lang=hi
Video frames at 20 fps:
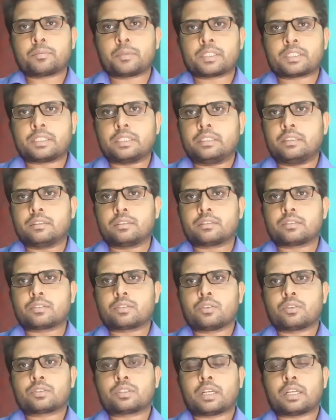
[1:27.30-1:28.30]
मशीन
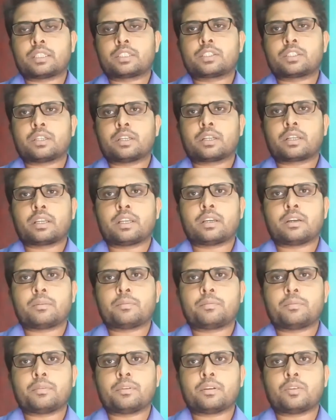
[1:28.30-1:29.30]
को सर्च करके
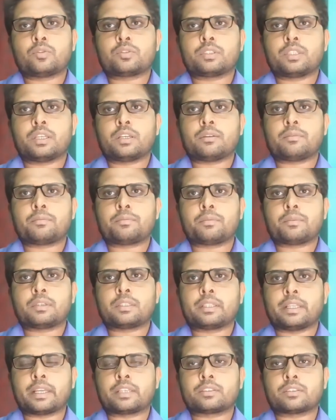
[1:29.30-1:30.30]
आप उसे आप
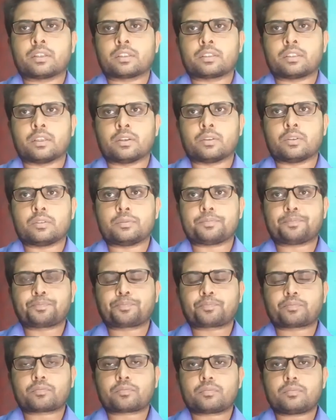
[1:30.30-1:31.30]
देख सकते हो
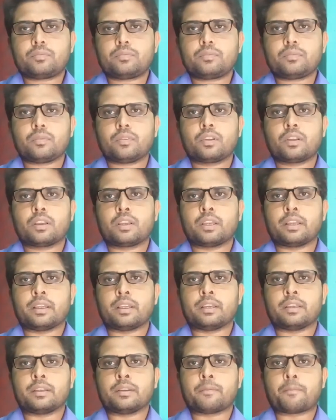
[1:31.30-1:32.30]

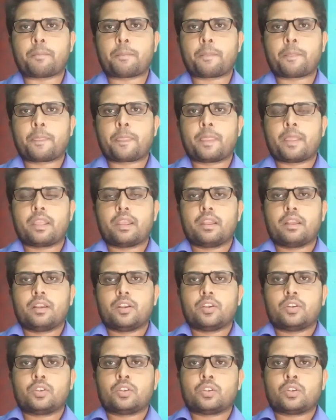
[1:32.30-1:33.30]
कि
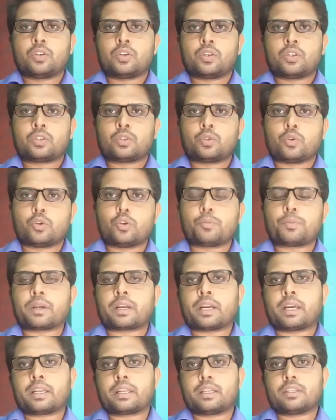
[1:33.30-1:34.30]
दोनों
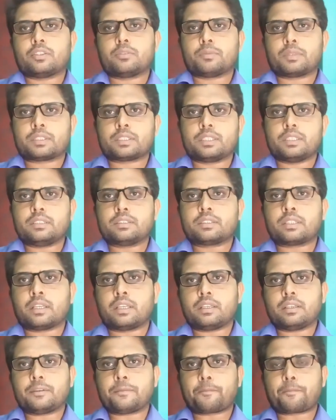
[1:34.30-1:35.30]
प्रकार के जो मशीन्स
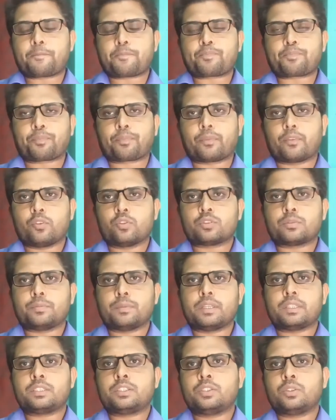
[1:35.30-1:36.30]
है
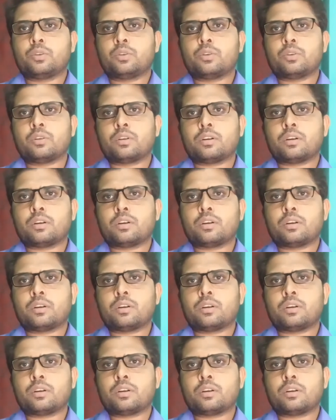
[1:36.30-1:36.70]
उसमें जो